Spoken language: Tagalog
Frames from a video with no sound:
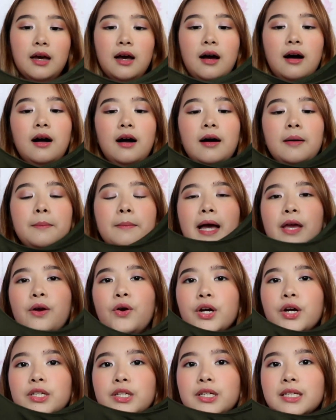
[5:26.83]
um, I
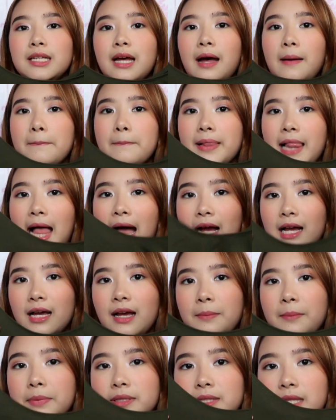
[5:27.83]
ordered black,
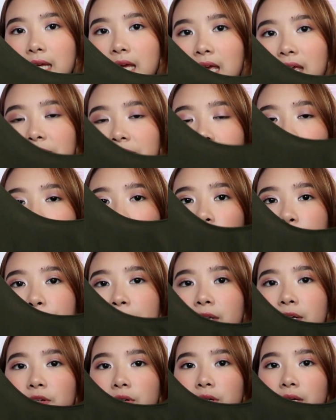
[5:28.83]
but they gave me
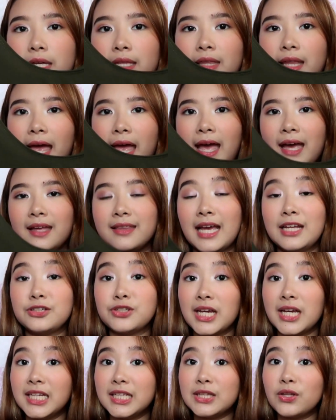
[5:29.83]
army green, and I
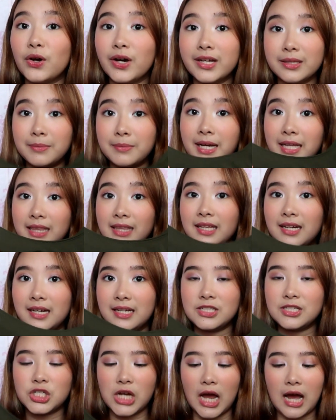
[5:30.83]
tried it on. Maganda
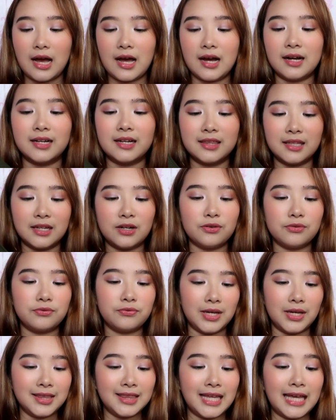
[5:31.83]
rin siya. Ang ganda ng
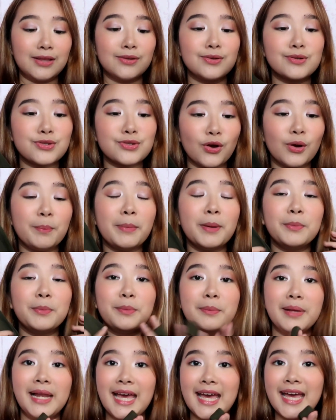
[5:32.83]
fit, and gusto ko pa
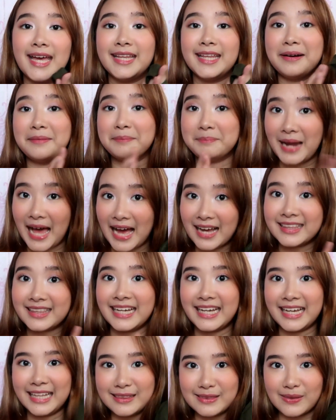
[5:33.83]
bumili ng black
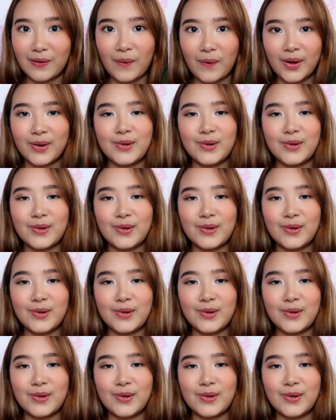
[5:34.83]
na ganito.